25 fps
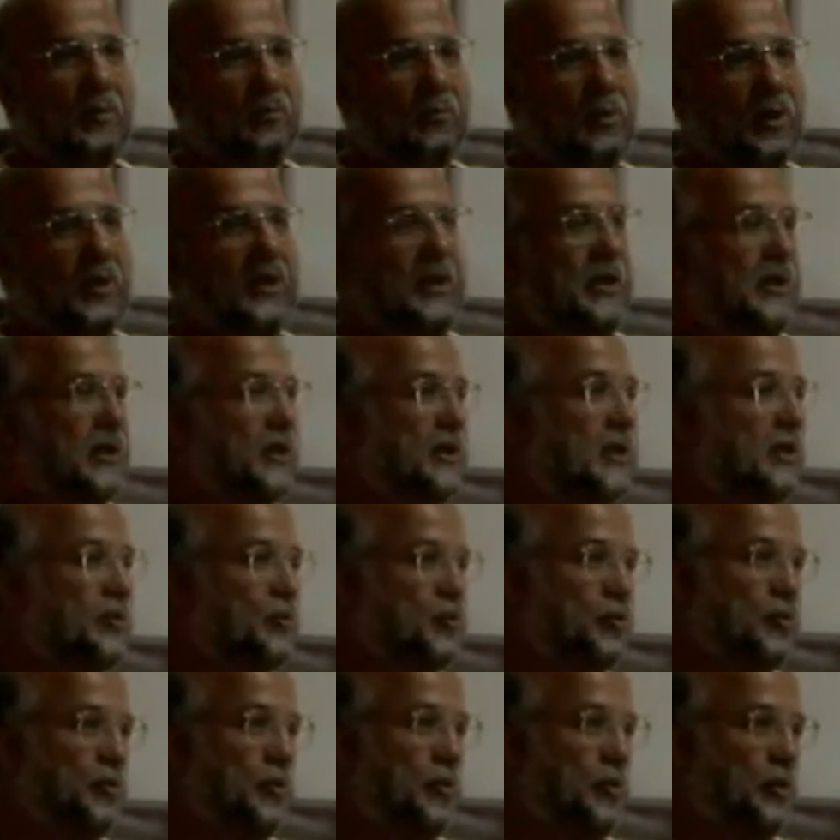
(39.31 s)
Böylelikle
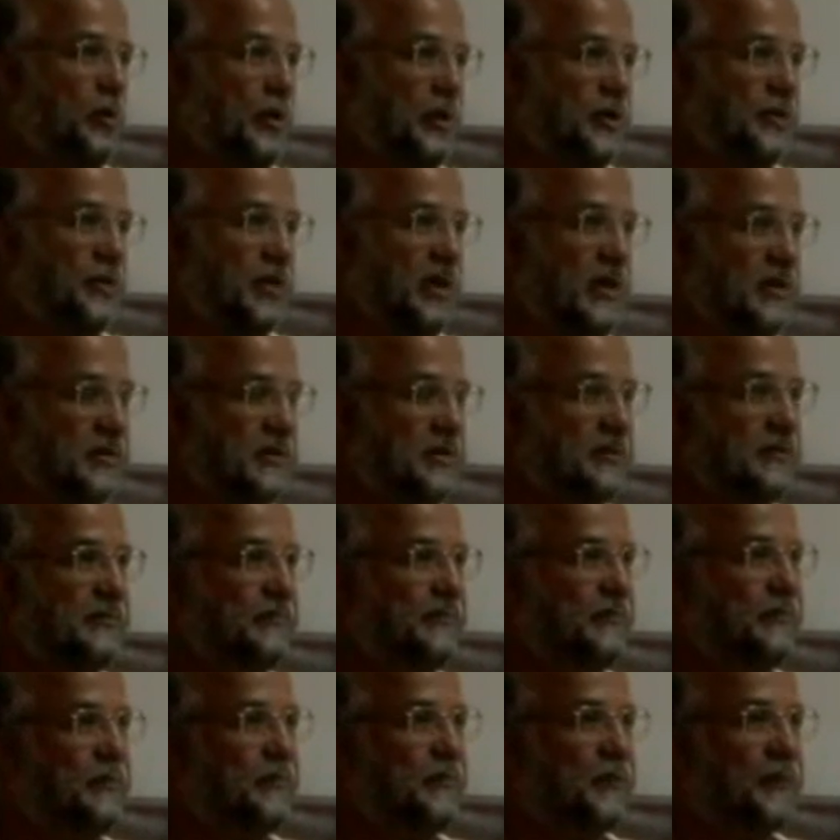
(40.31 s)
şunu göreceğiz.
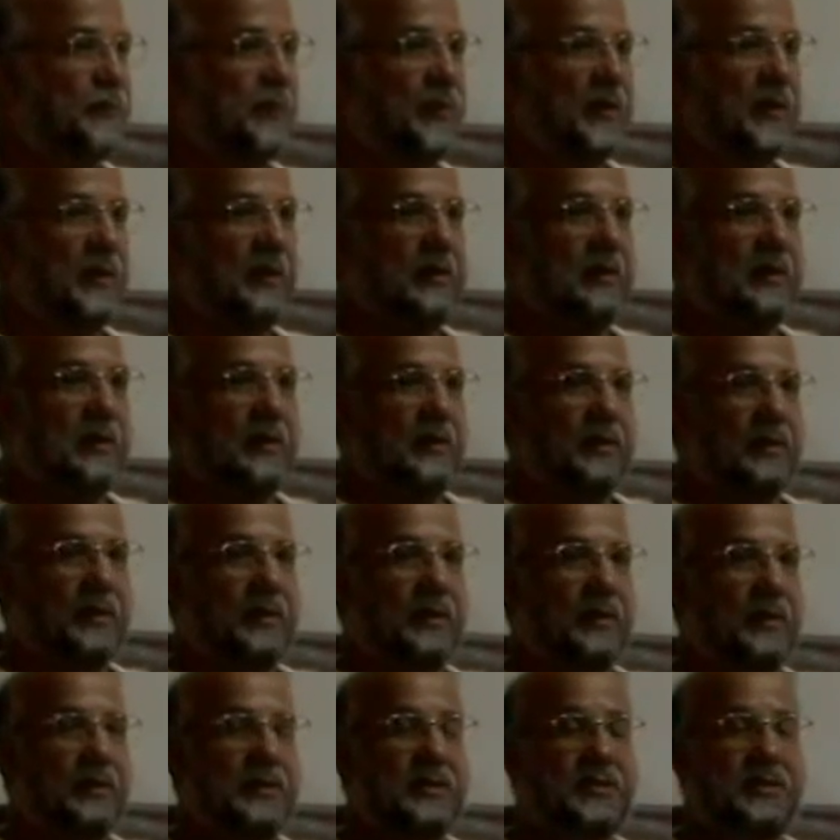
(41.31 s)

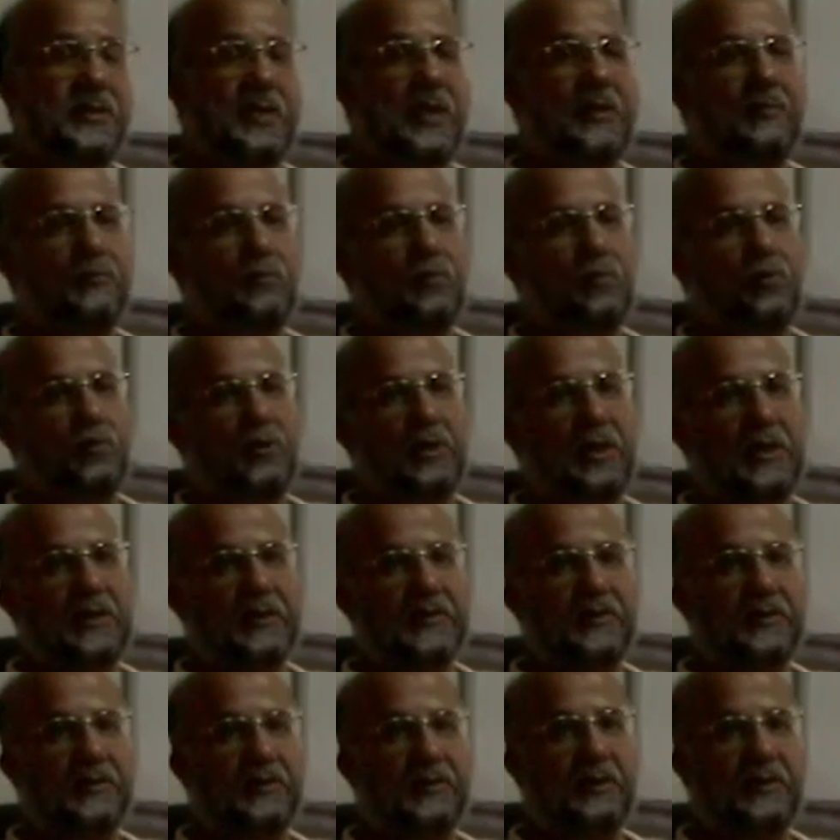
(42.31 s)
İslam
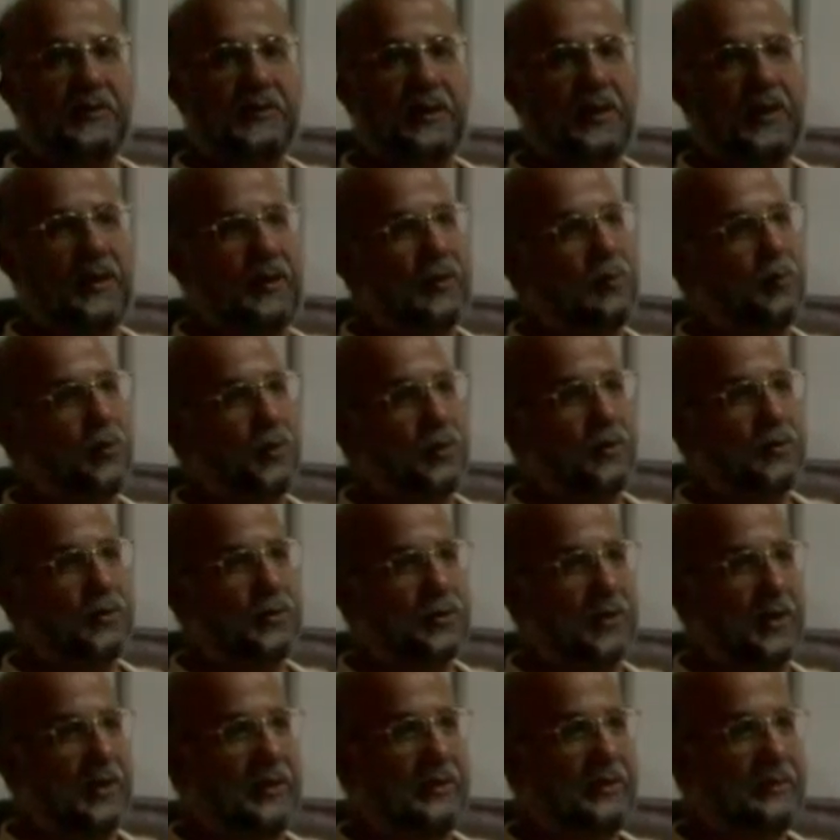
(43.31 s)
dünyasında tarih
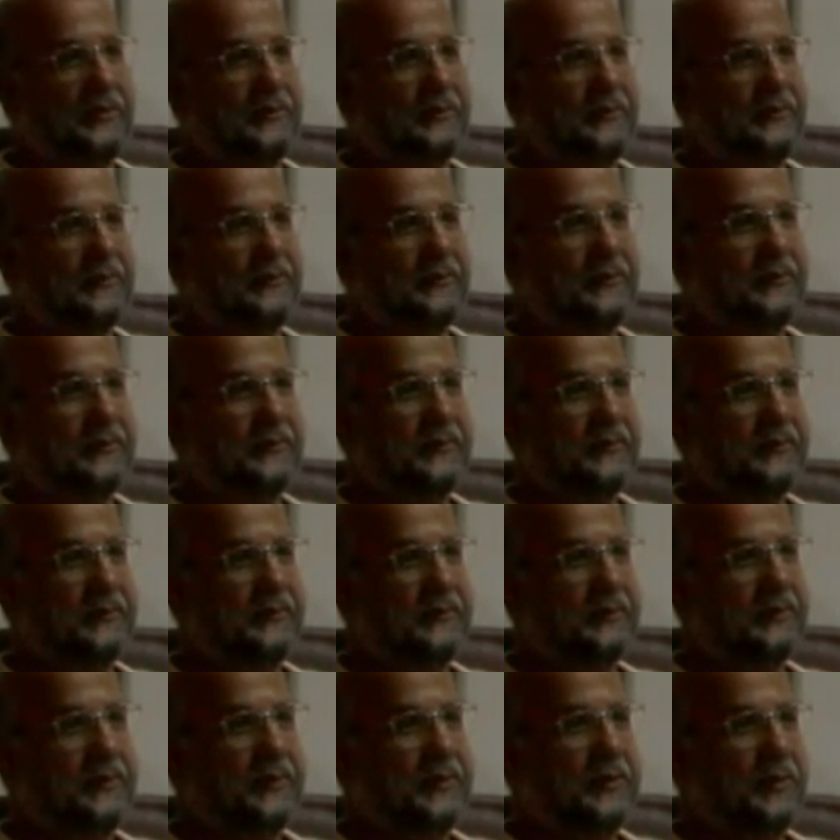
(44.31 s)
boyunca
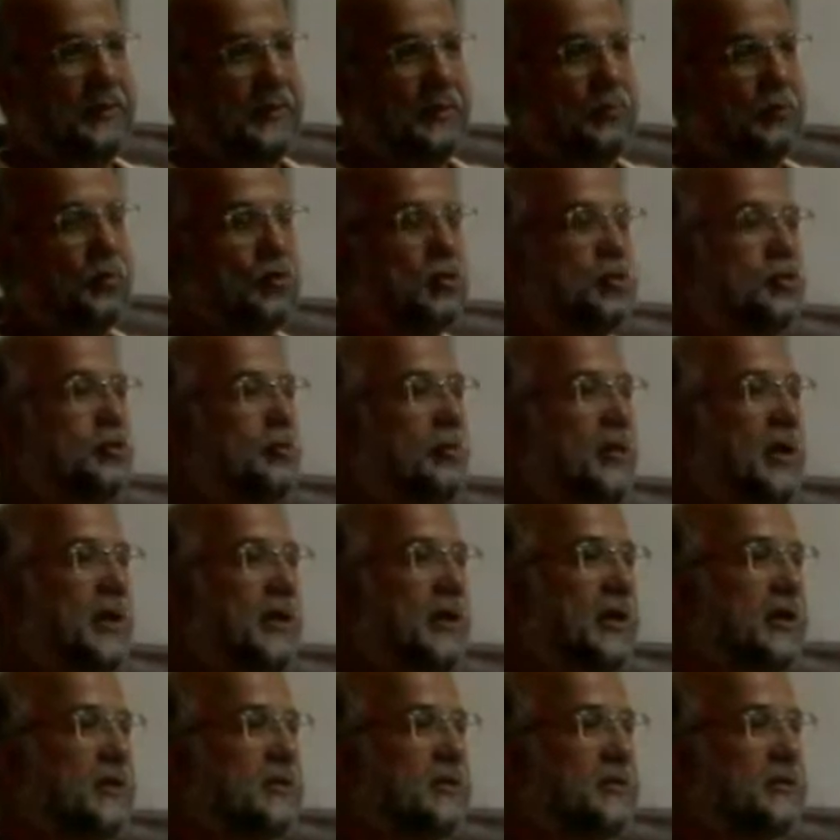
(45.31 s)

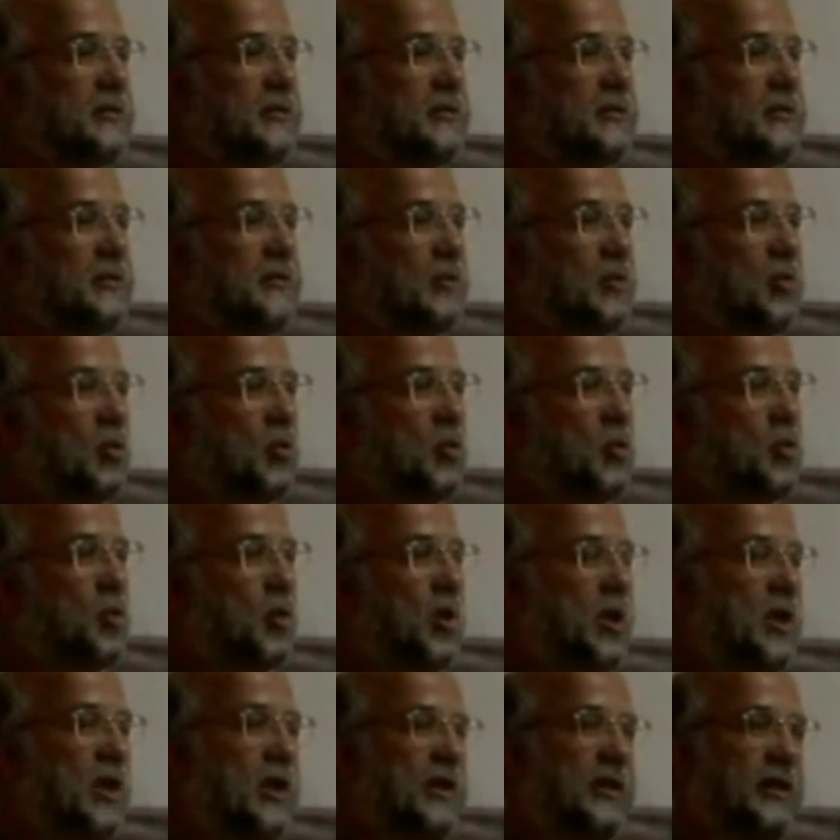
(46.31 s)
Müslümanlar
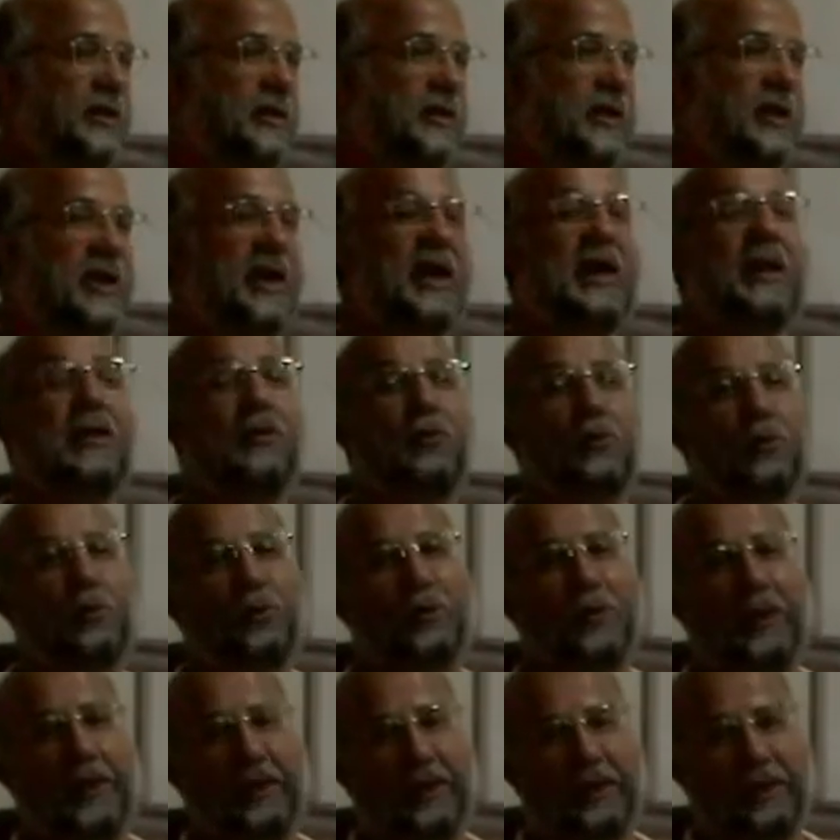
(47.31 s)
Kur'an ile her
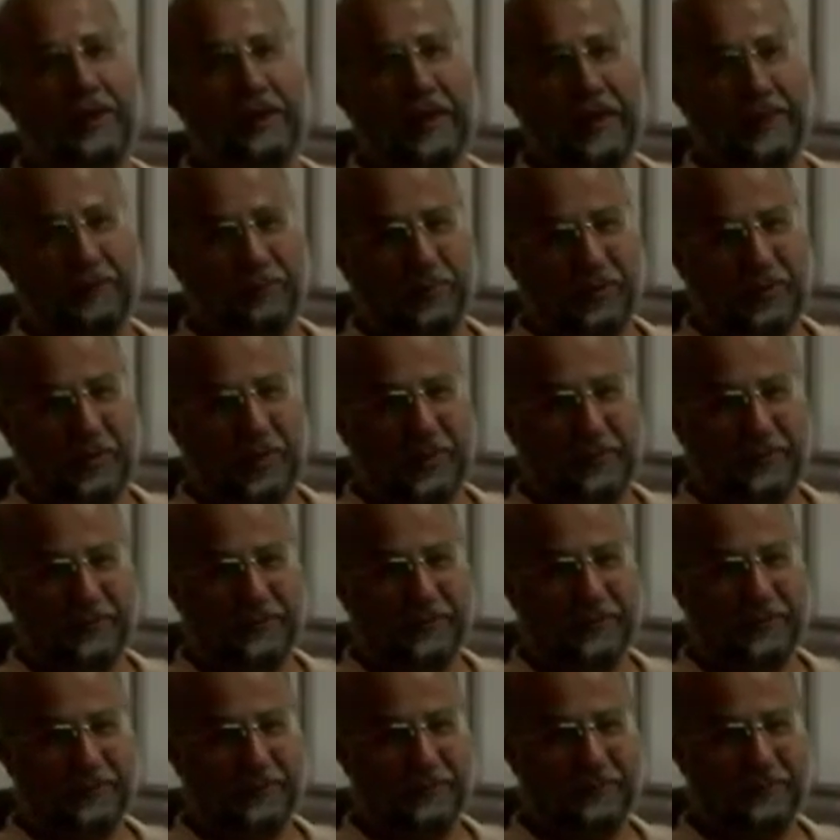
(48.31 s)
yönüyle ilgilenmişlerdir.